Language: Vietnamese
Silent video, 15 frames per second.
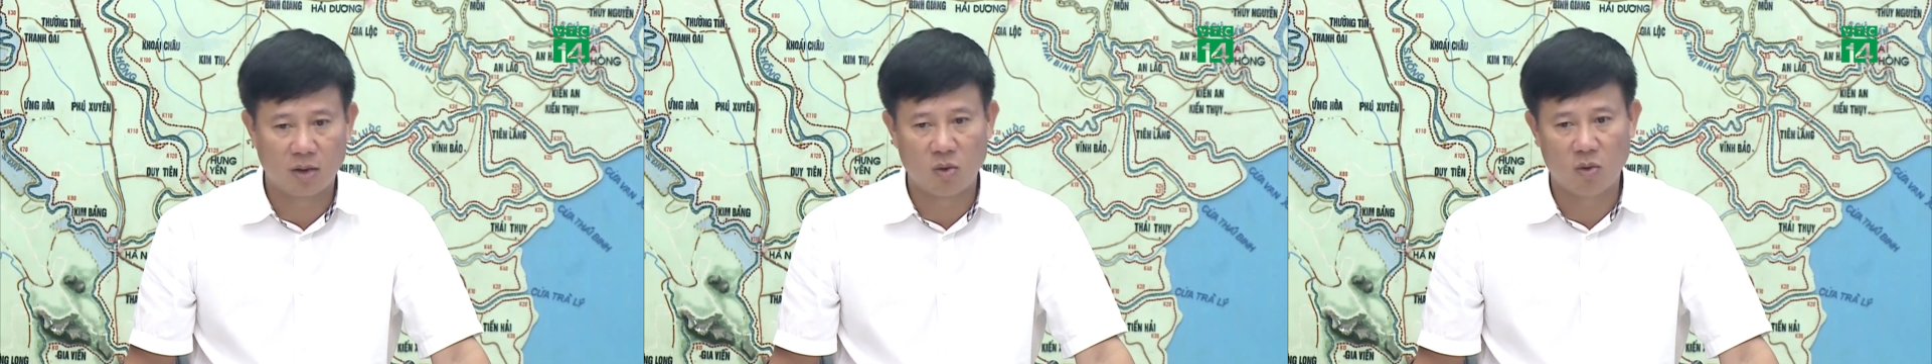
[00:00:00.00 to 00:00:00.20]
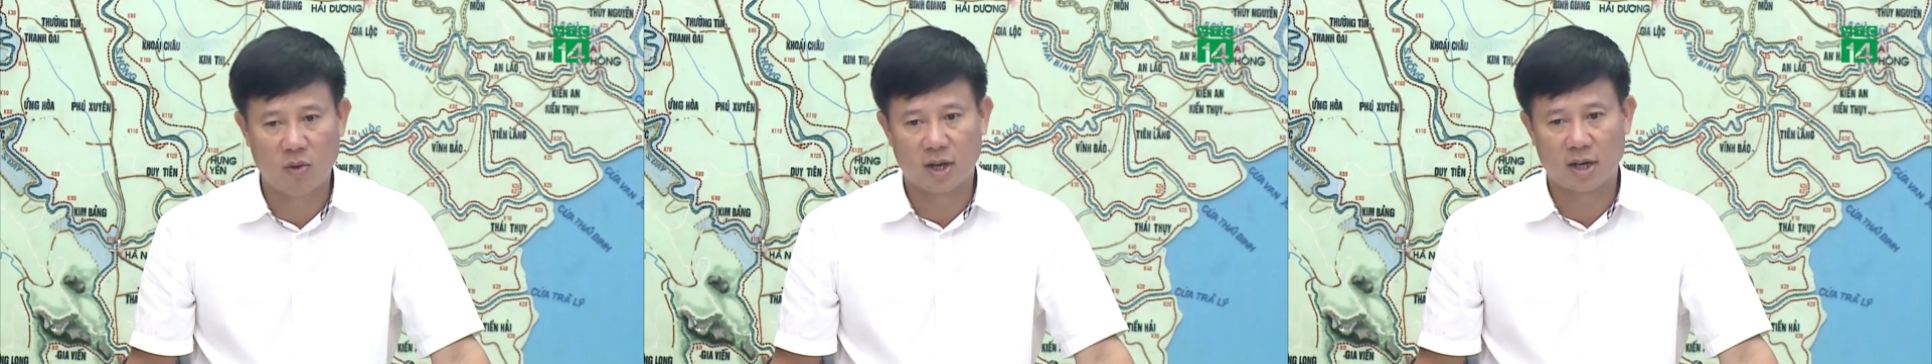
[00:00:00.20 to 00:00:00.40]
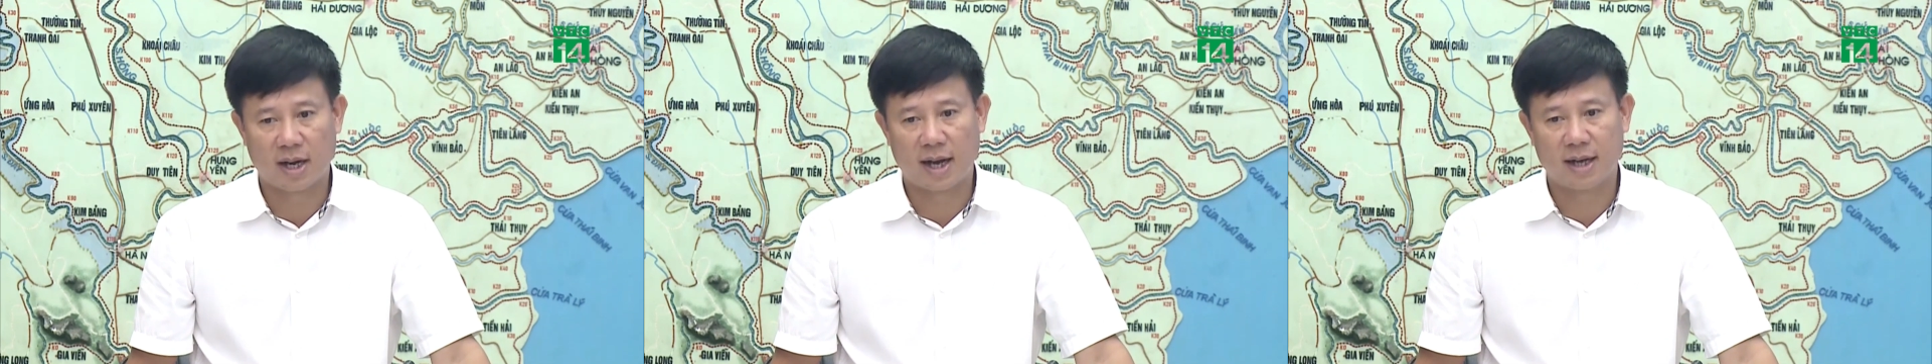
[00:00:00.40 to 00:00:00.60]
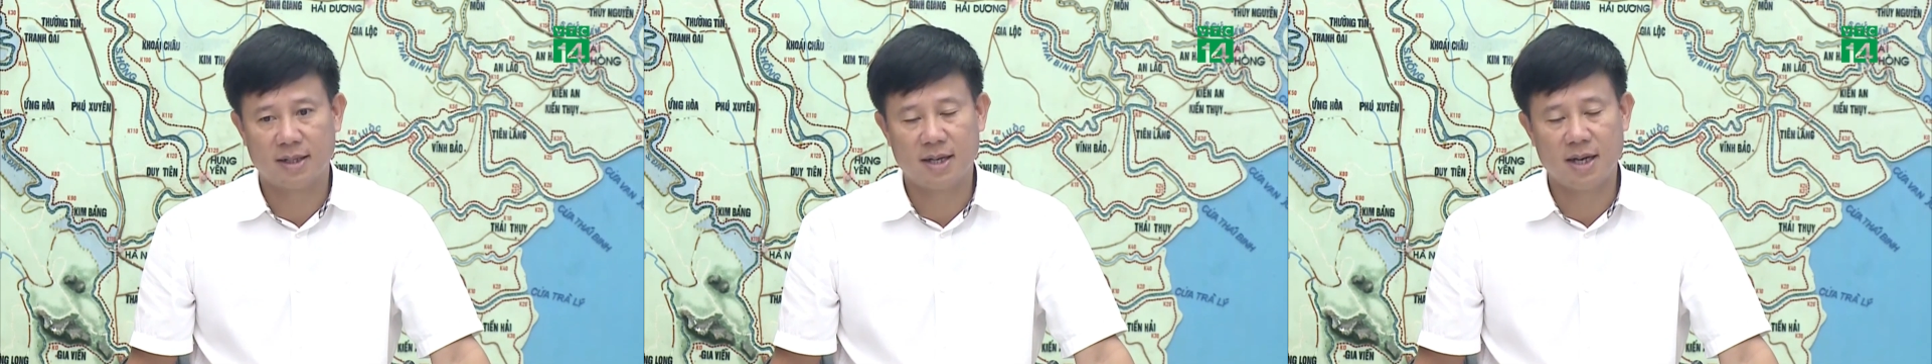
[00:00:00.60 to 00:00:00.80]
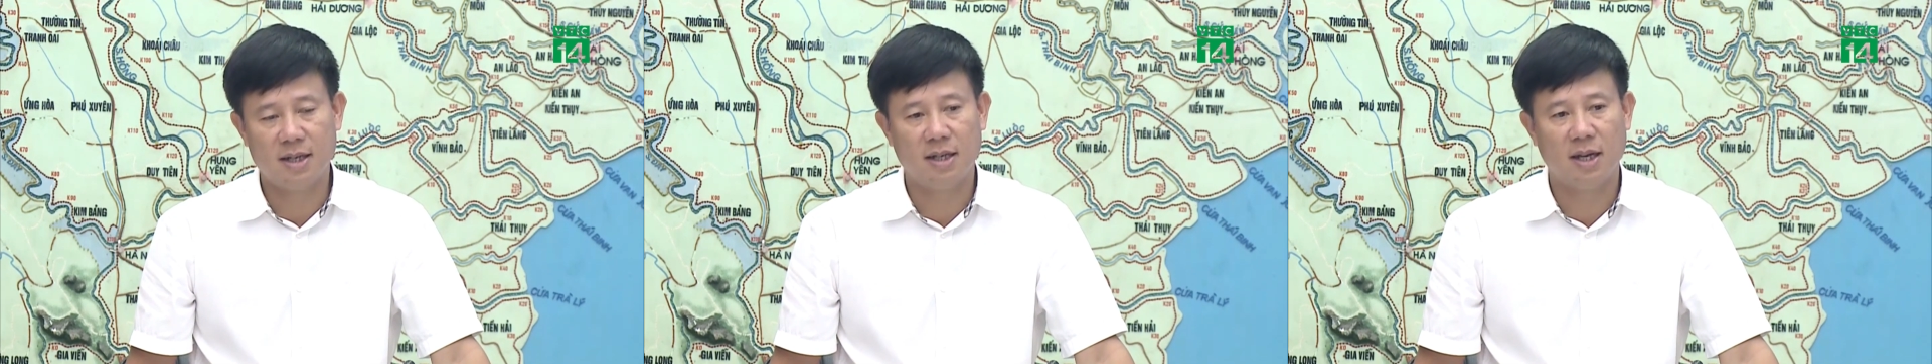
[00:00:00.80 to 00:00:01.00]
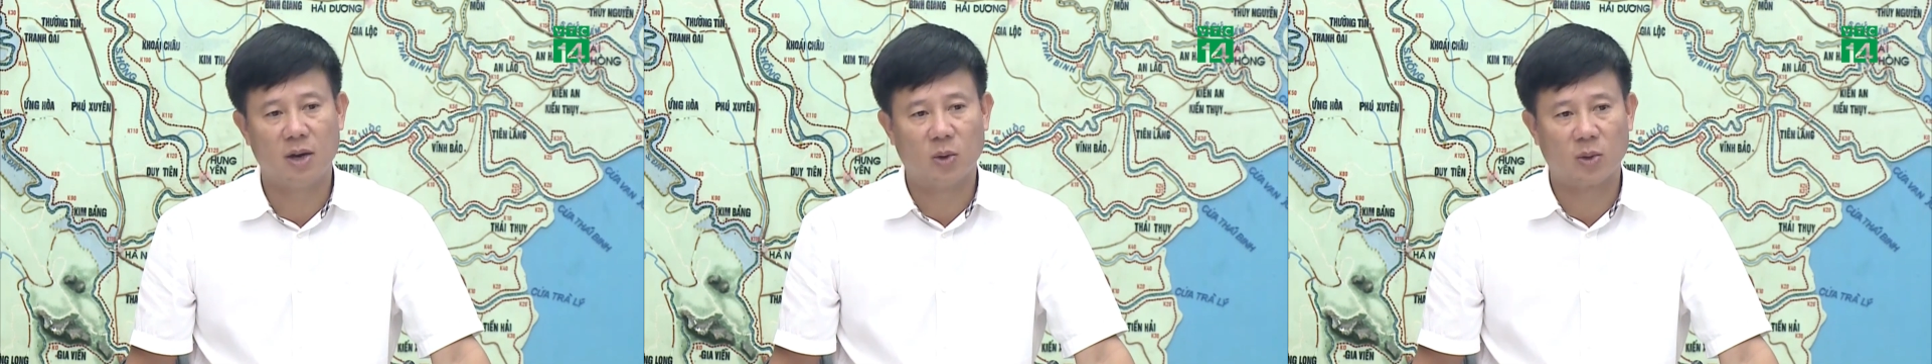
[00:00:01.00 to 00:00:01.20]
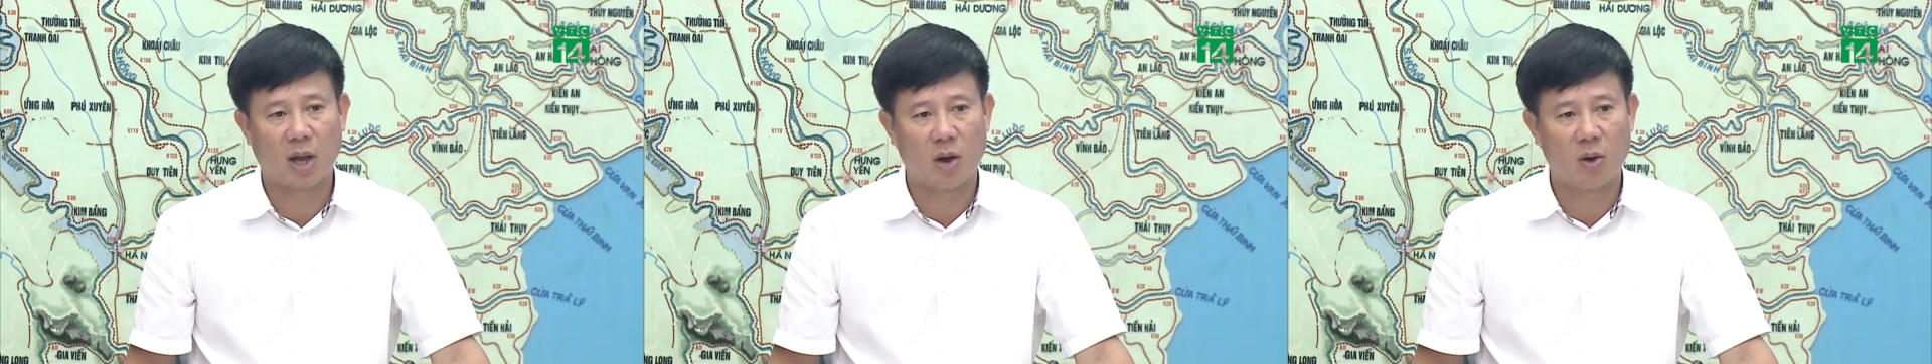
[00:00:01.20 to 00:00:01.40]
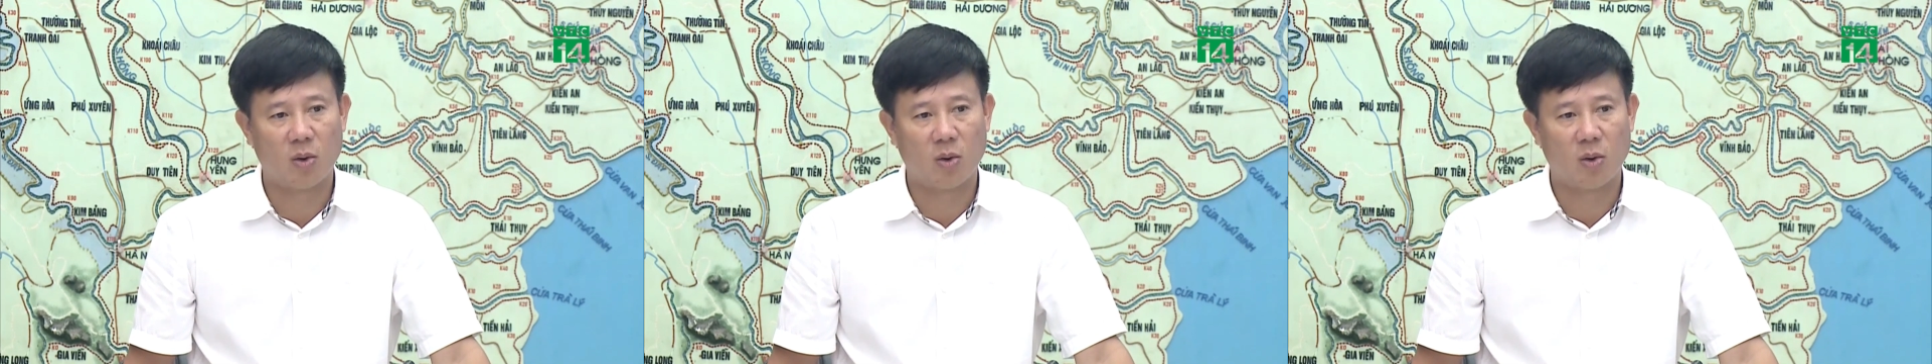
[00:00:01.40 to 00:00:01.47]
là khu vực này rất nhiều